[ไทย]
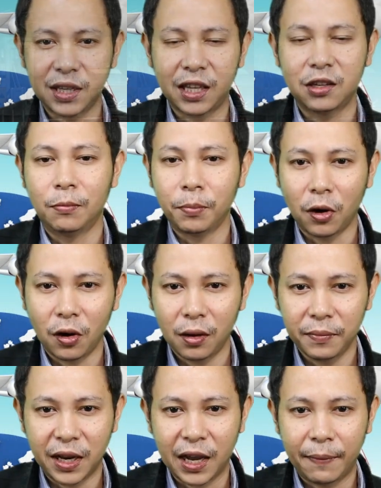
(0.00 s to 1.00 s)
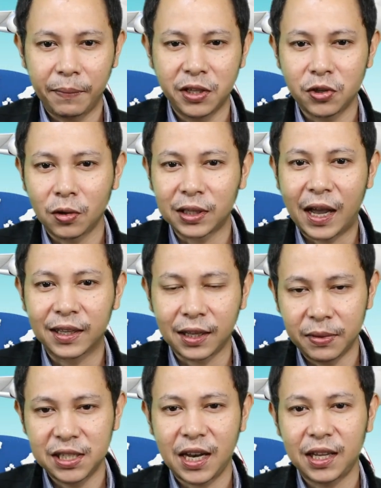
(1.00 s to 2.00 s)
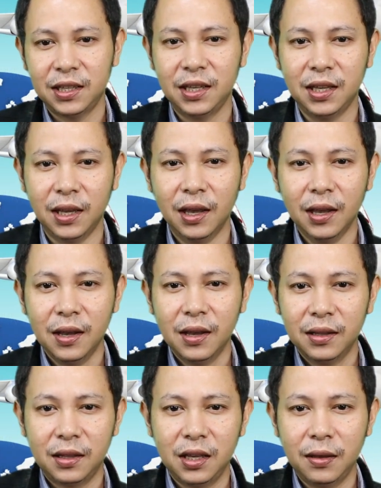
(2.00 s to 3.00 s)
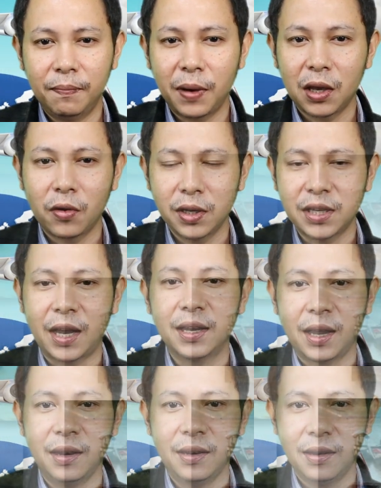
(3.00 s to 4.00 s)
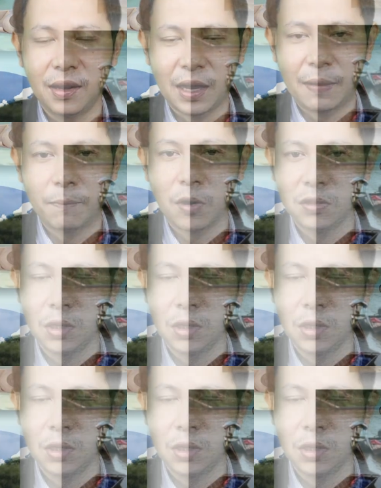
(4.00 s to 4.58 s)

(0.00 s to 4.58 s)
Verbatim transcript: จัดจำเพาะนะครับเป็นช่องทางธรรมชาติที่ไม่ค่อยใช้กันนะครับก็